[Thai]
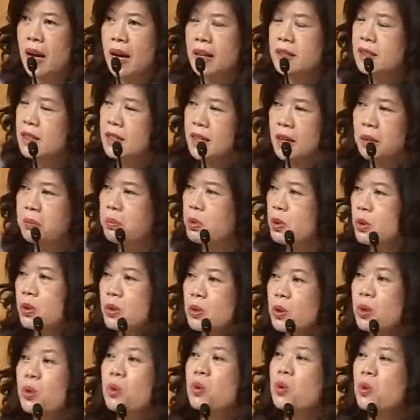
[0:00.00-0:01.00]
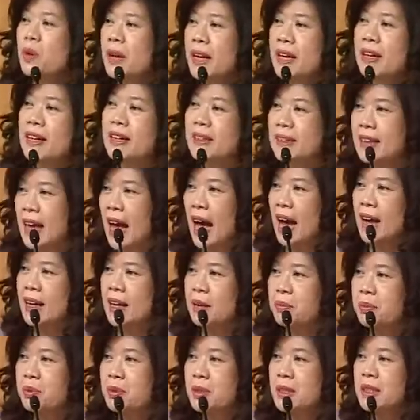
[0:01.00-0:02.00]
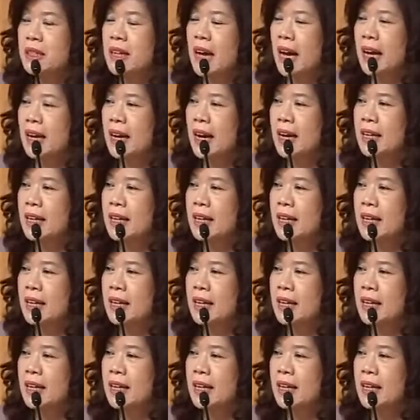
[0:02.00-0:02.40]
อาจจะเรียกพุททรูอะไรต่างๆเนี่ยผู้ซื้อขาย